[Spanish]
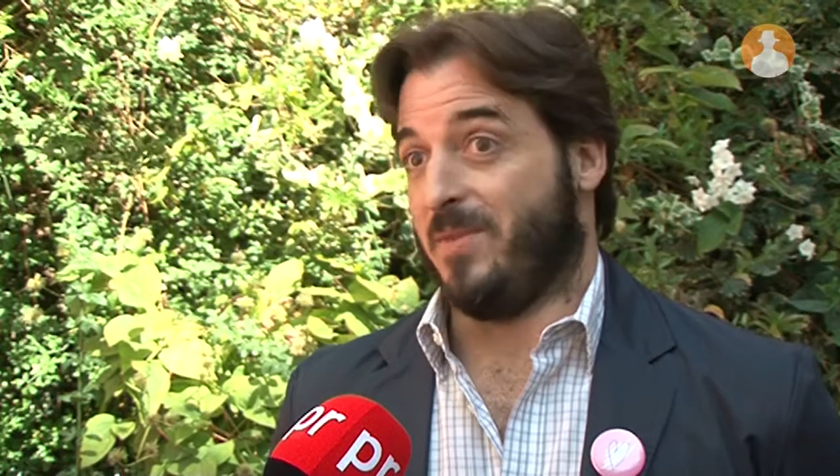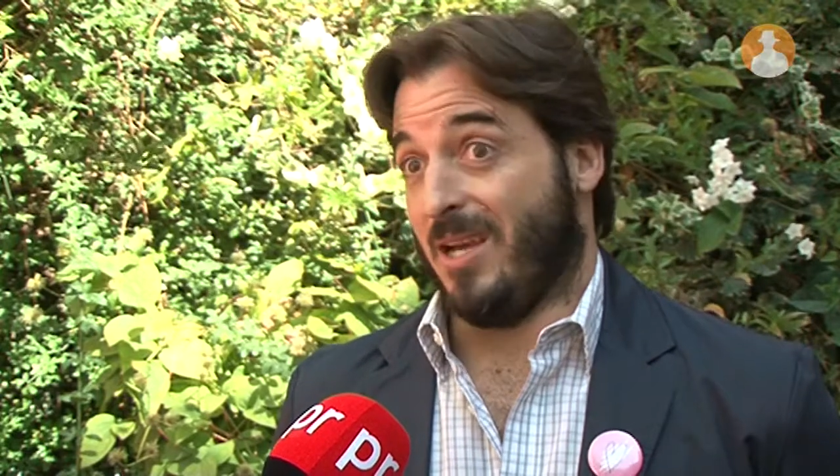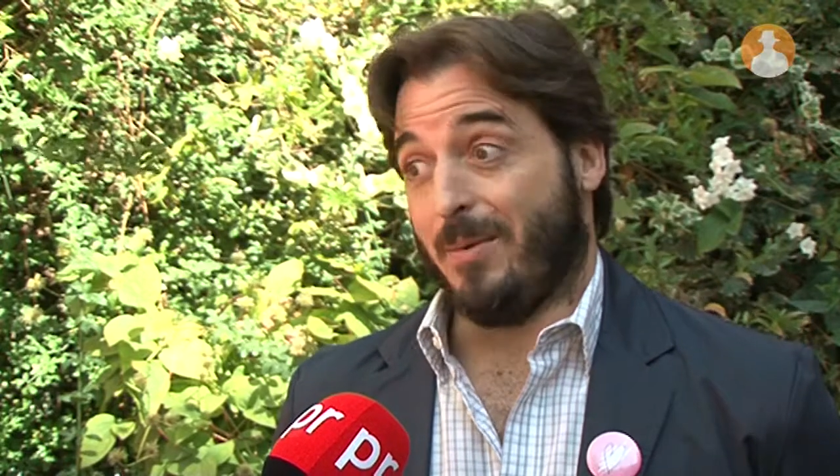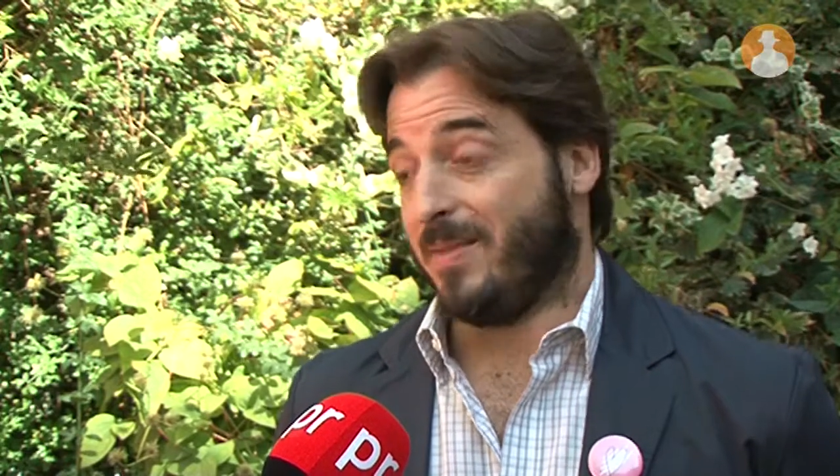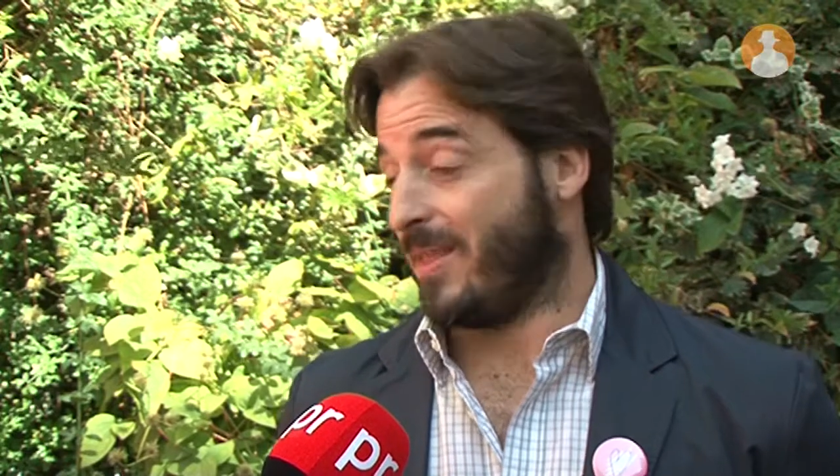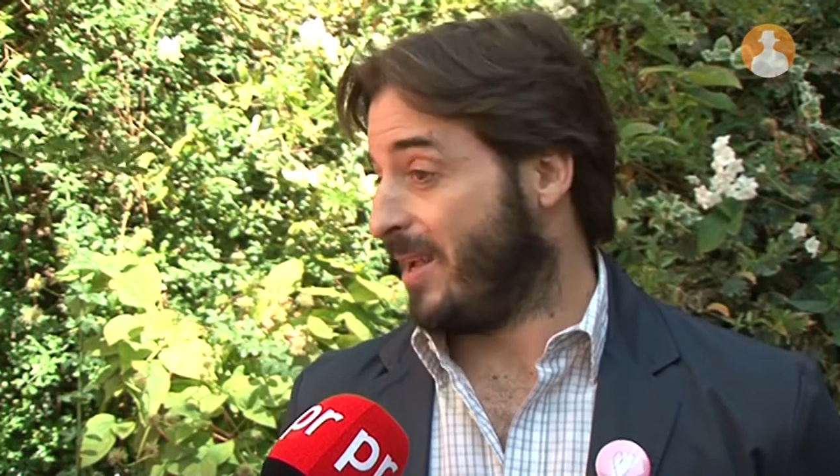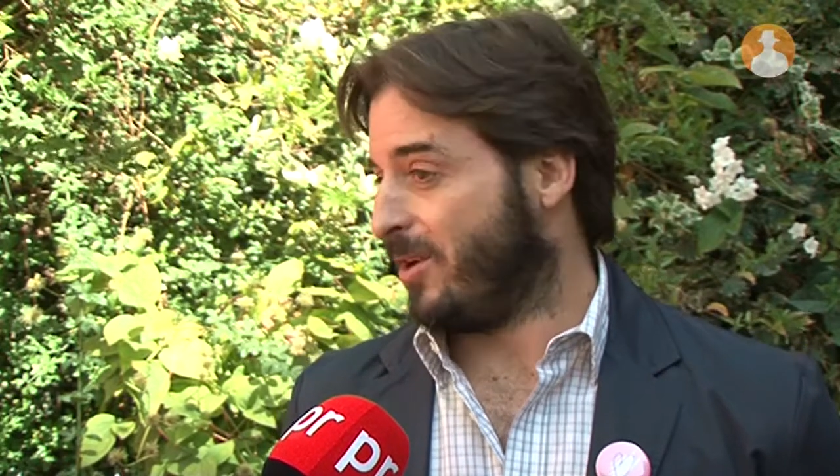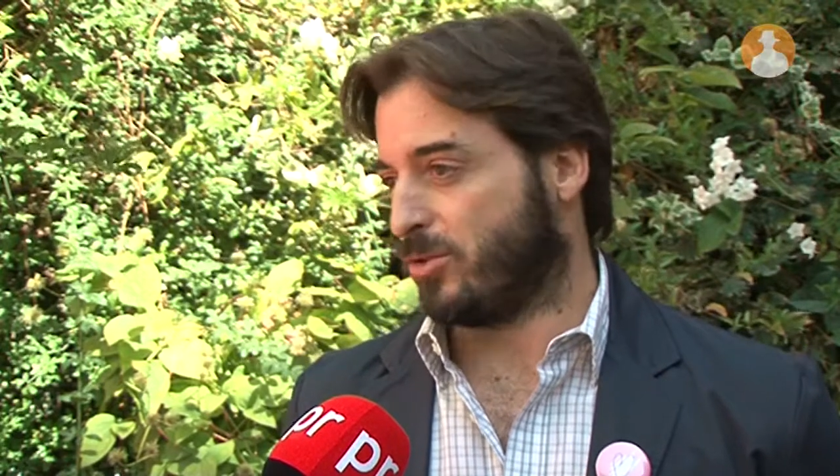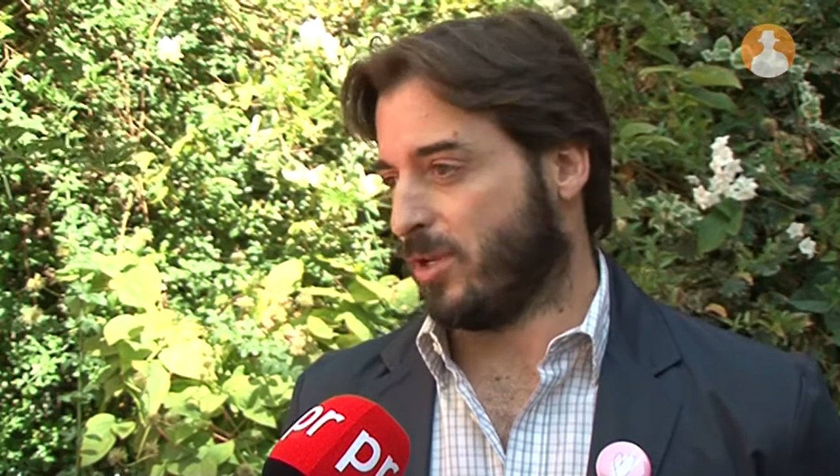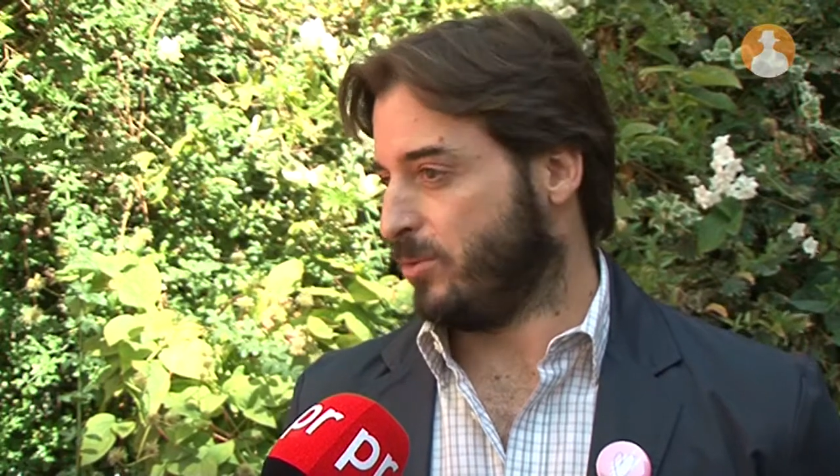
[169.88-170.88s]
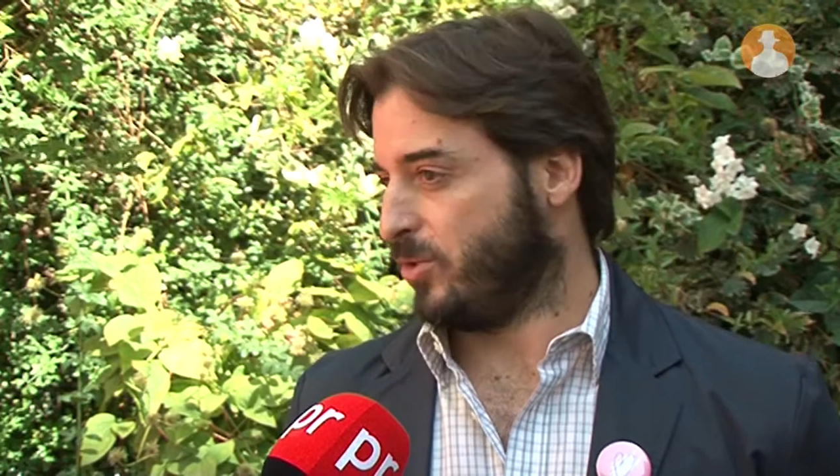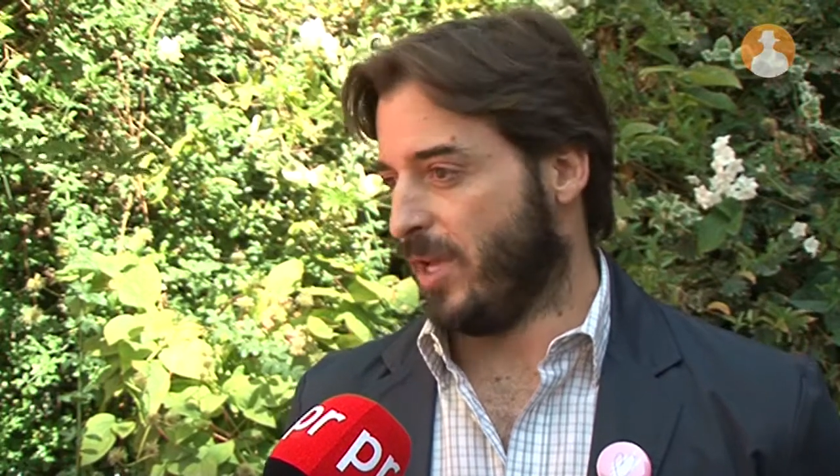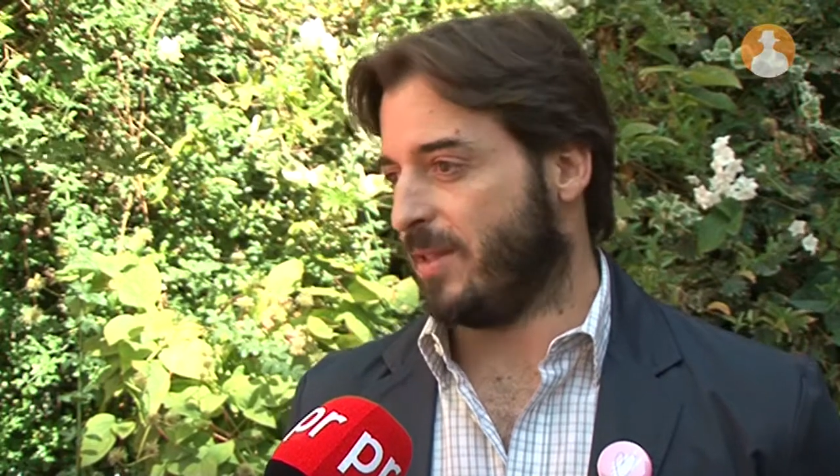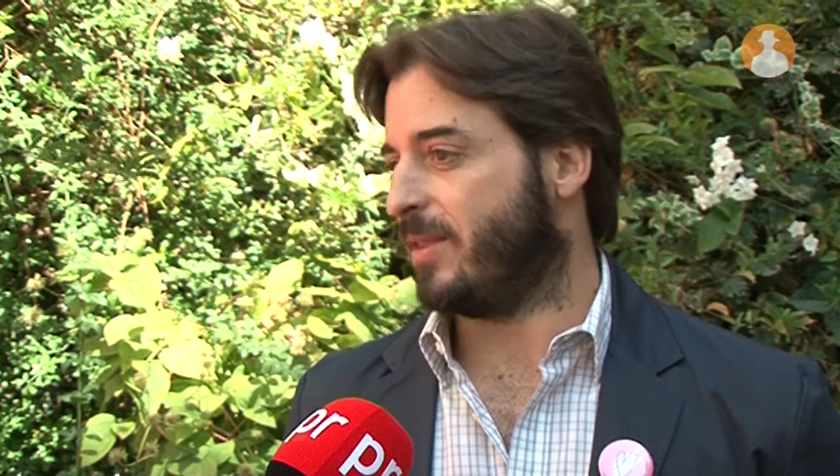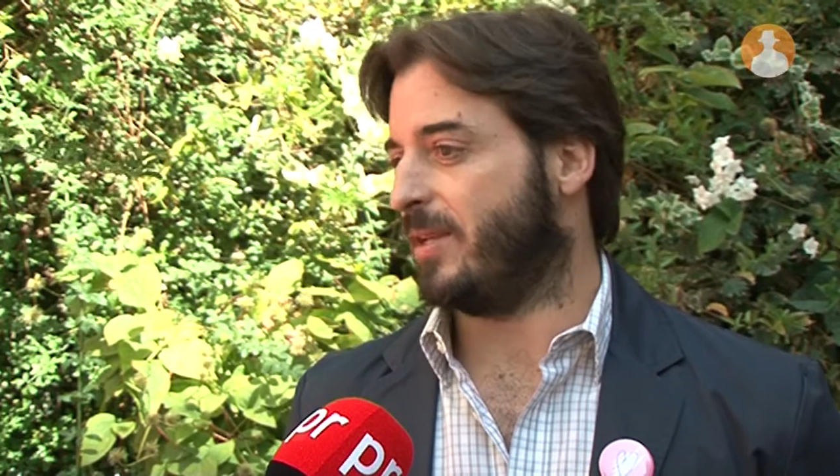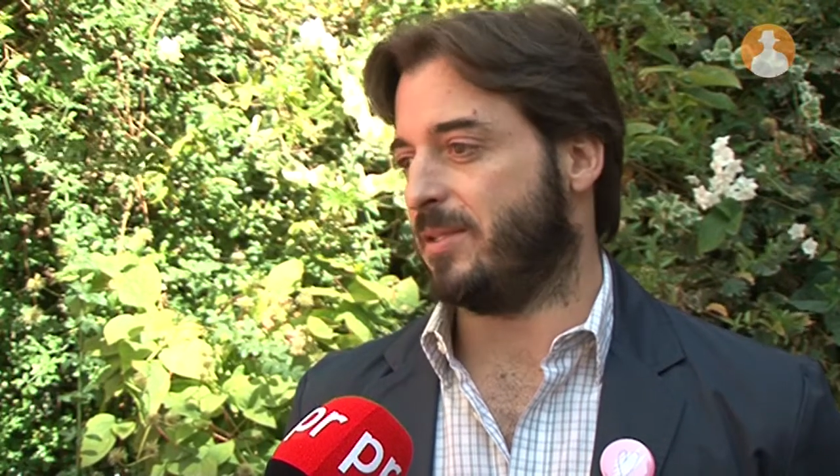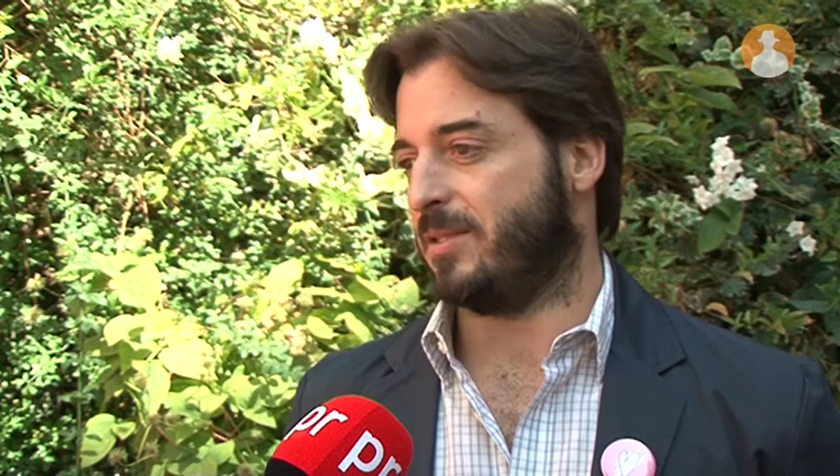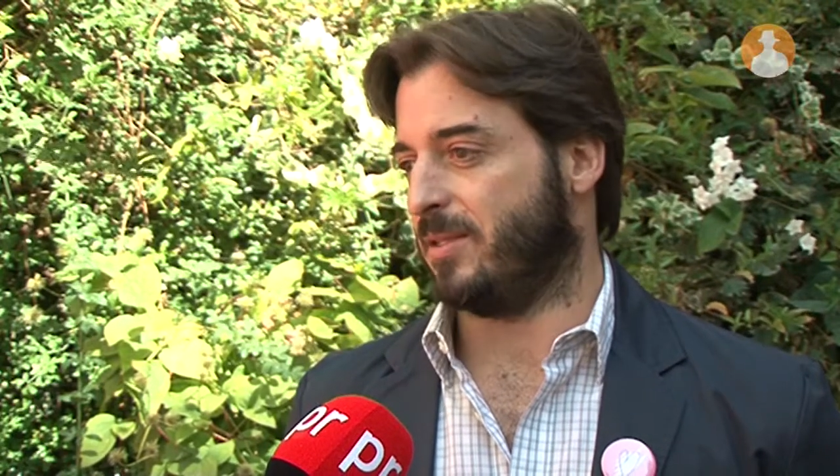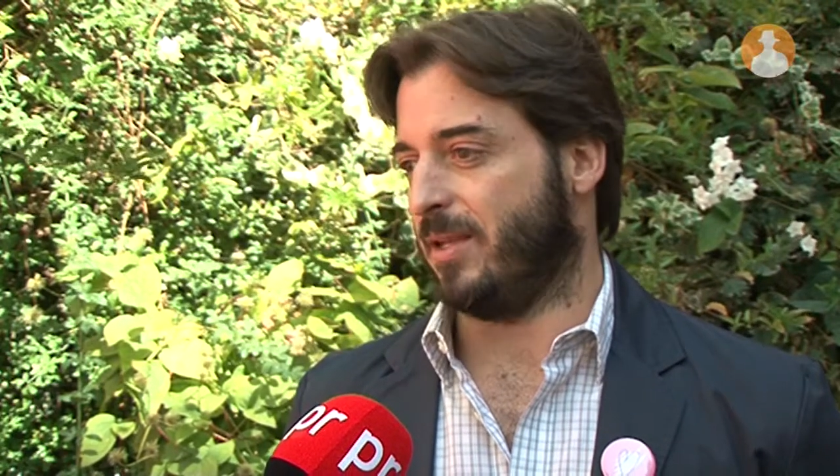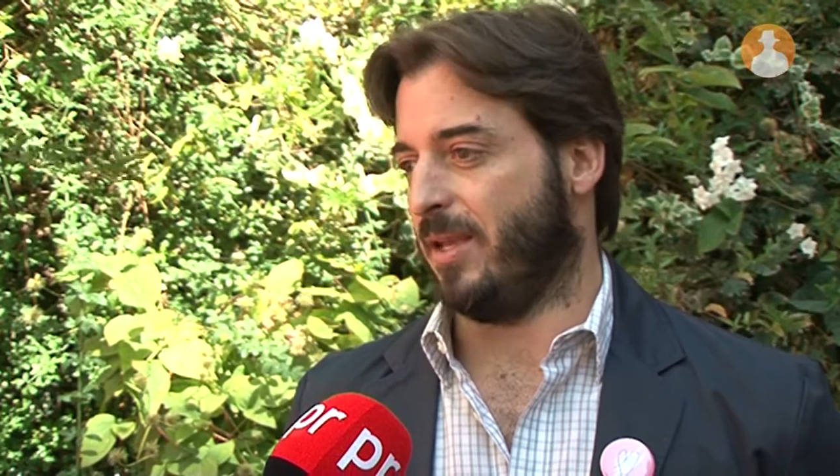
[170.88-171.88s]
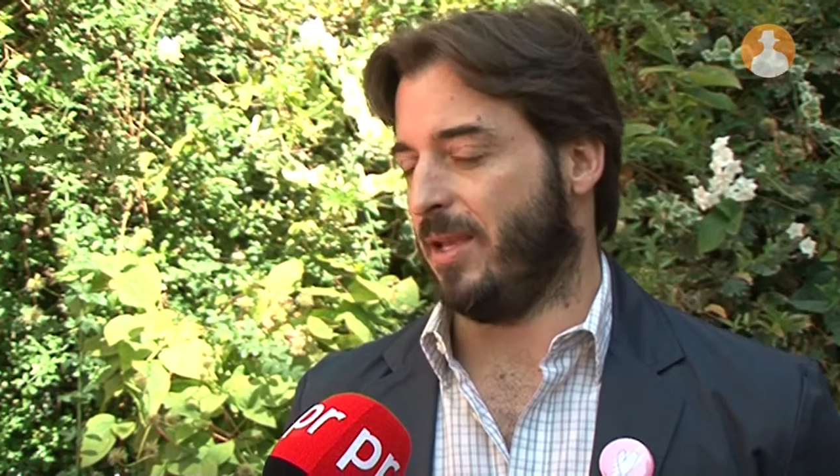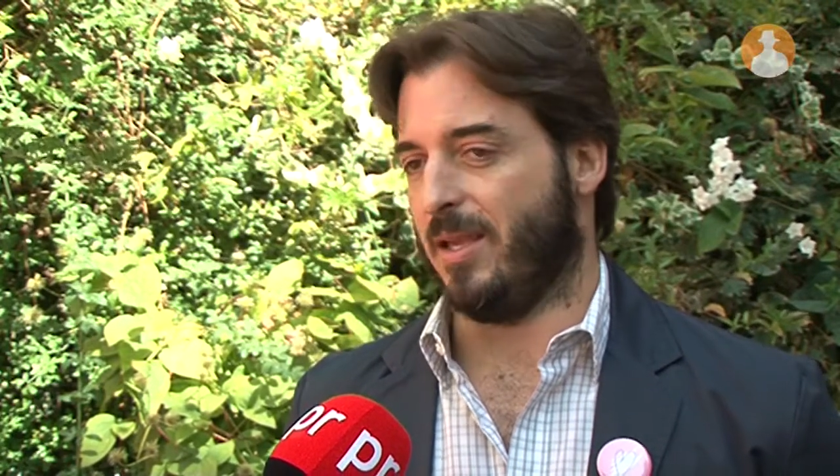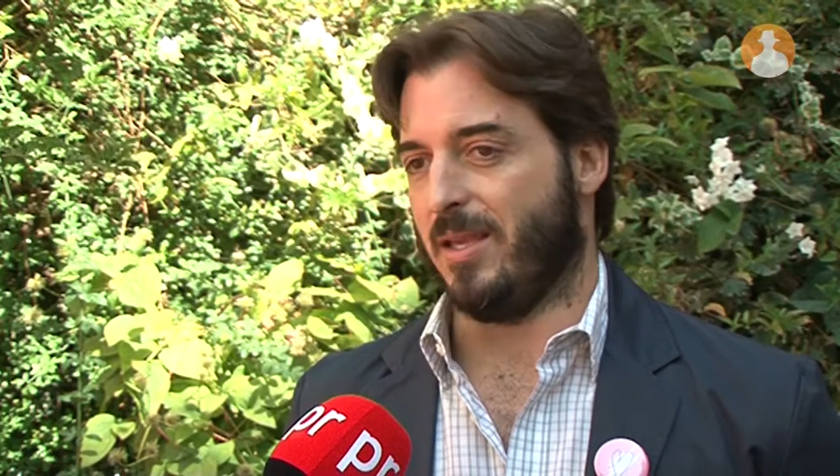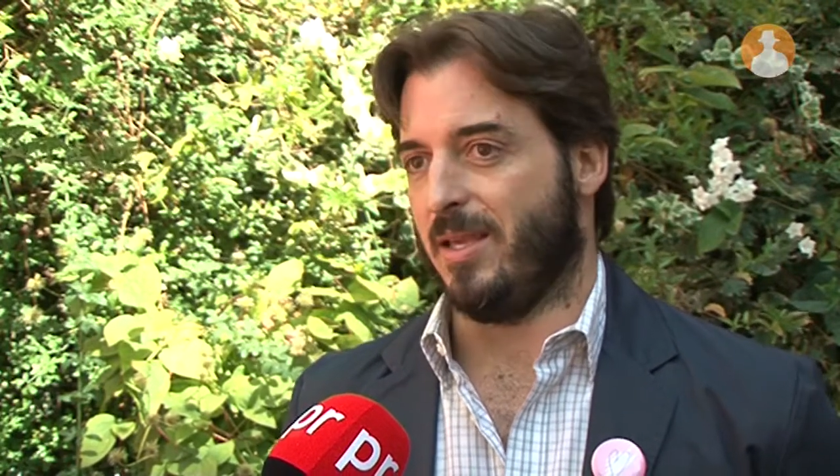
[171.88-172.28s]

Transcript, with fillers: ya vendrán los anunciantes eh,